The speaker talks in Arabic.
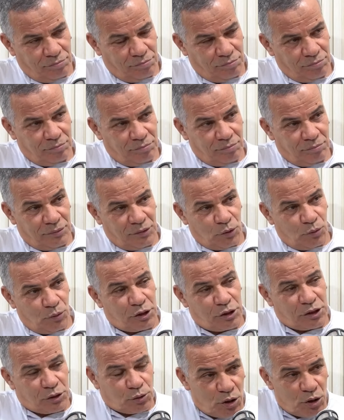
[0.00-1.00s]
واضح
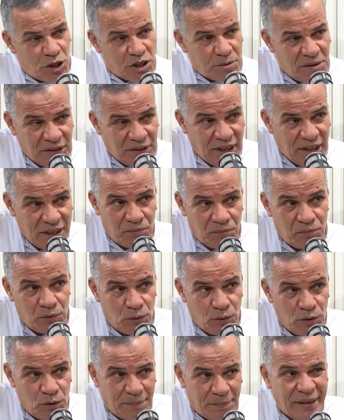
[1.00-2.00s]
قلت تونس ما فيهاش
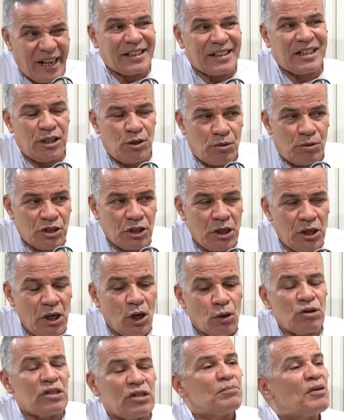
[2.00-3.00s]
فلوس ما يعطيوش
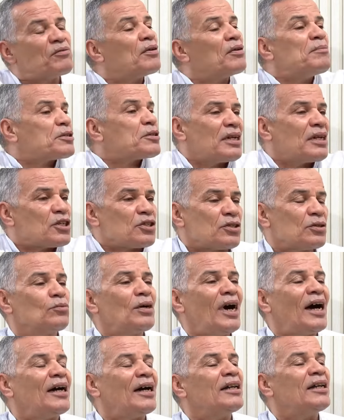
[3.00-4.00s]
ولا ما فماش نعرف شنو
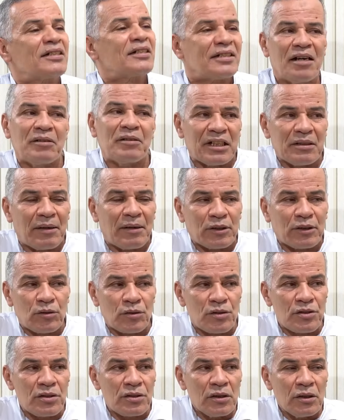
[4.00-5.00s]
علاش نتعامل مع
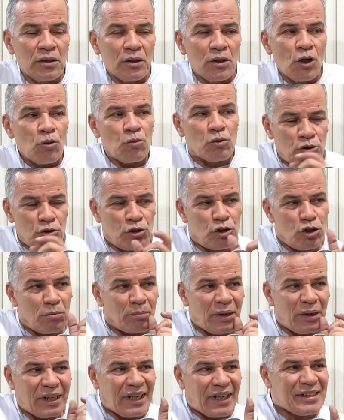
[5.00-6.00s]
تونس
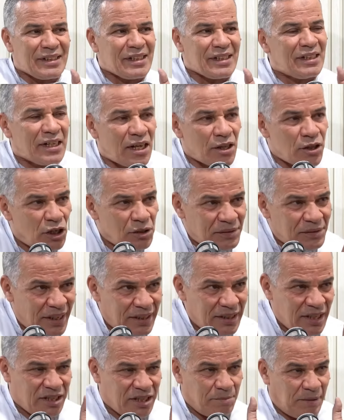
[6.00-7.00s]
والكلوب انا عندي ليها ضعف
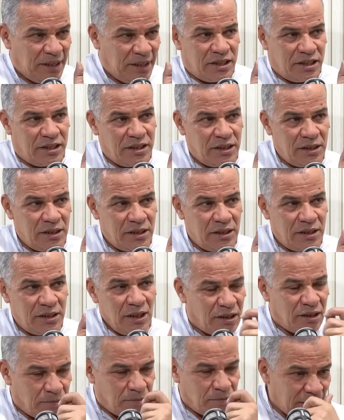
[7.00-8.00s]
لاني جمعيتي
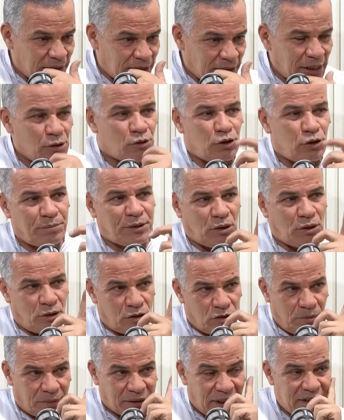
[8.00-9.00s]
ريت مثلا كان الكلوب تو
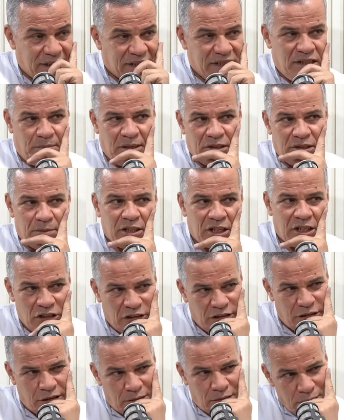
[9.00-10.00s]
غدوه ما تخلصيش ما نجمش
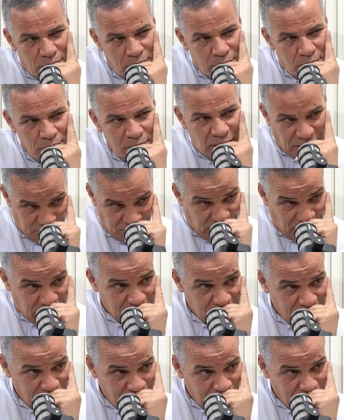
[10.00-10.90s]
نشكي ترى